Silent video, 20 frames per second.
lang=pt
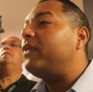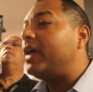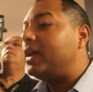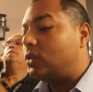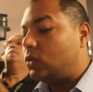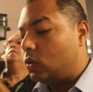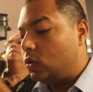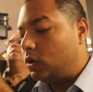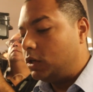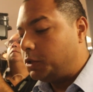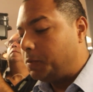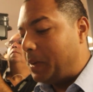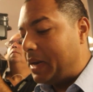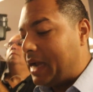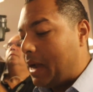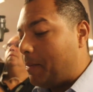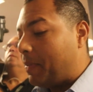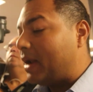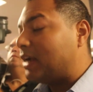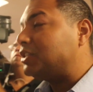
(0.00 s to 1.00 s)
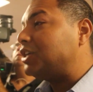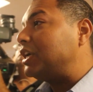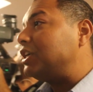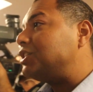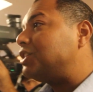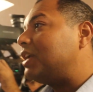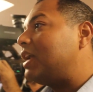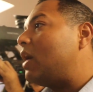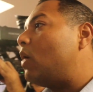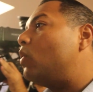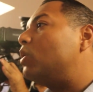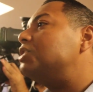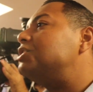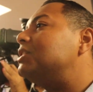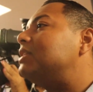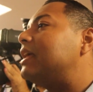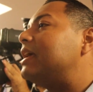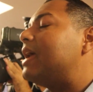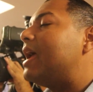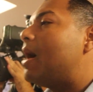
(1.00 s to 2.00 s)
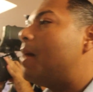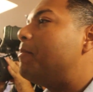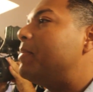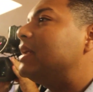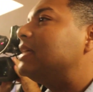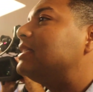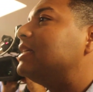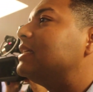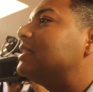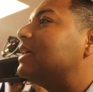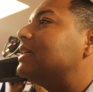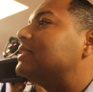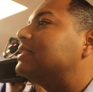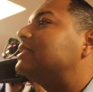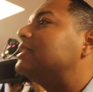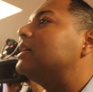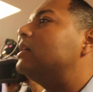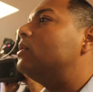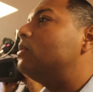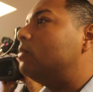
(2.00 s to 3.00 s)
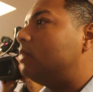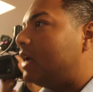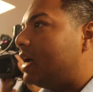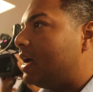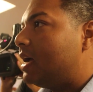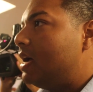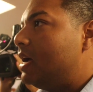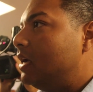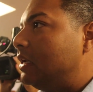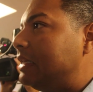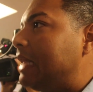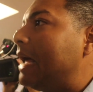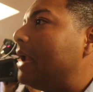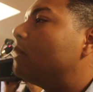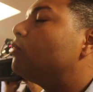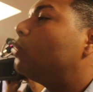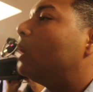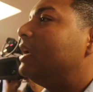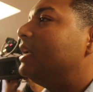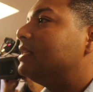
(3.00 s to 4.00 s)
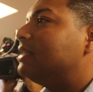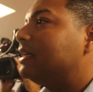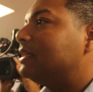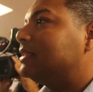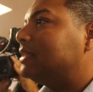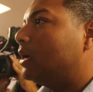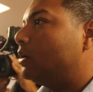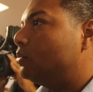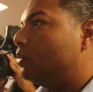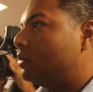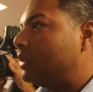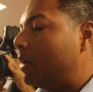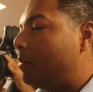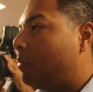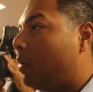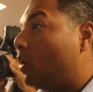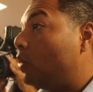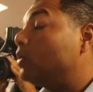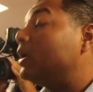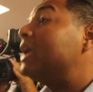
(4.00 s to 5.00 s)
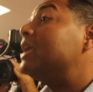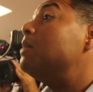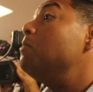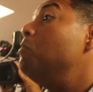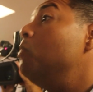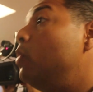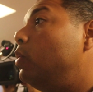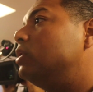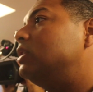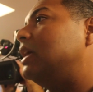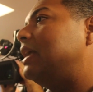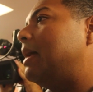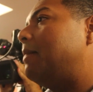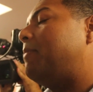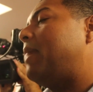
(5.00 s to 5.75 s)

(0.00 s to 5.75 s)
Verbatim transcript: Prefeito, explica pra gente, né? Hoje tem a apresentação né, da atualização do Teporo. O que, que muda na